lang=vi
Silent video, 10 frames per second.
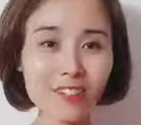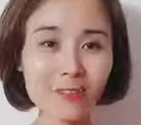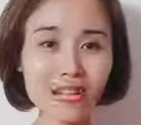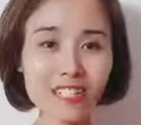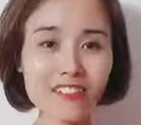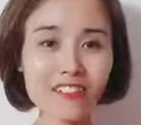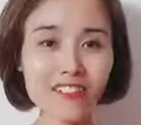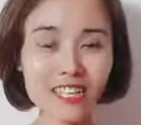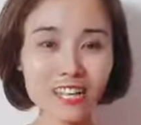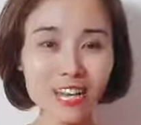chúng ta chưa
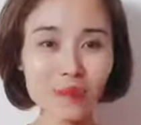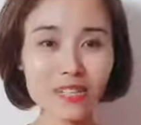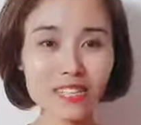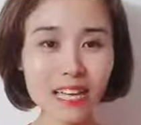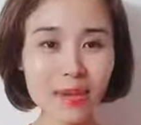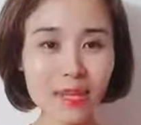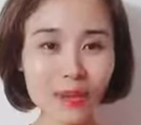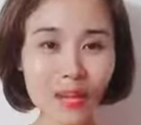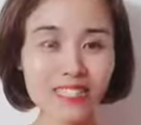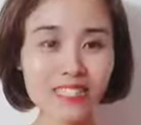thể là bước ra bên
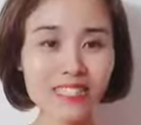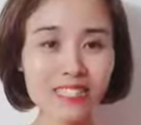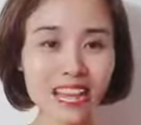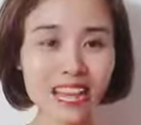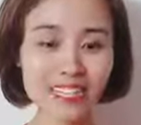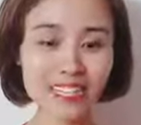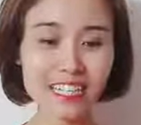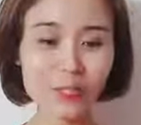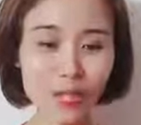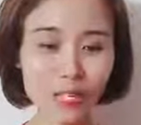ngoài sẵn sàng để
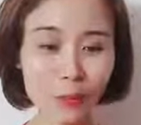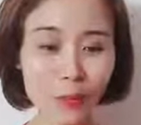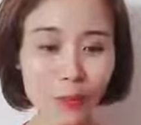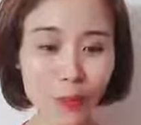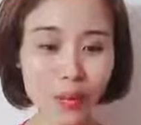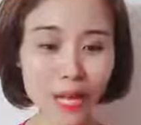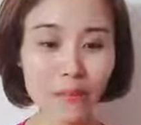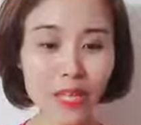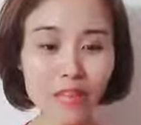kinh doanh có đúng không ạ